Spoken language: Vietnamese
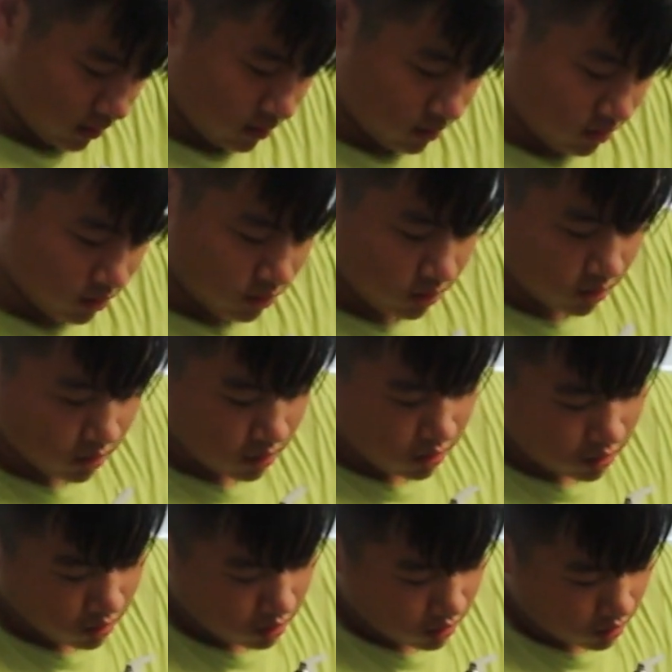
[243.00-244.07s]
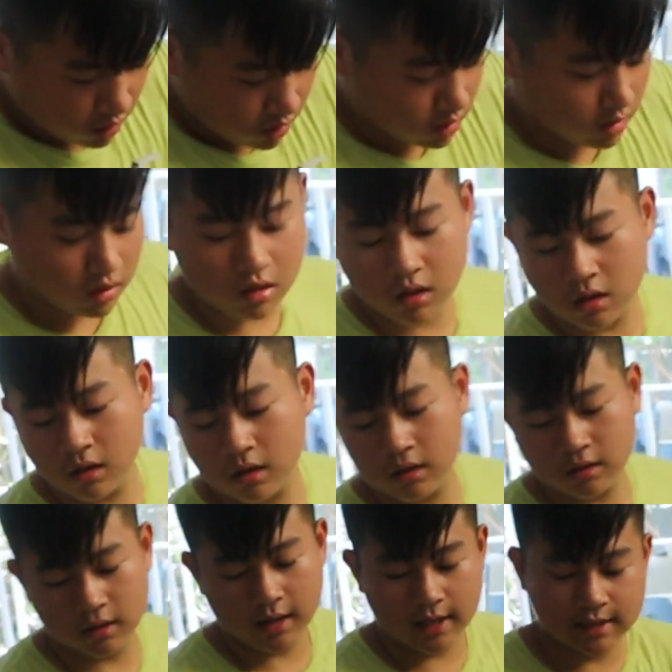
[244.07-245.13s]
dạ. đó.
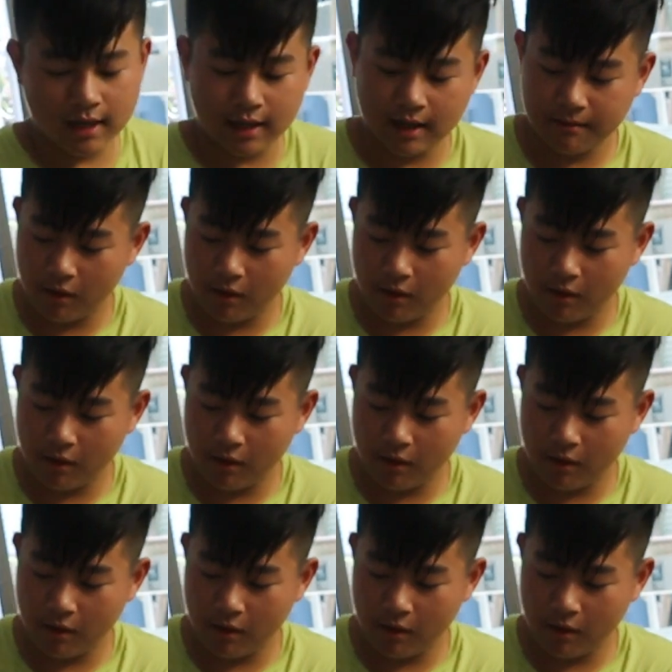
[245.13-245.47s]
đây sẽ là cái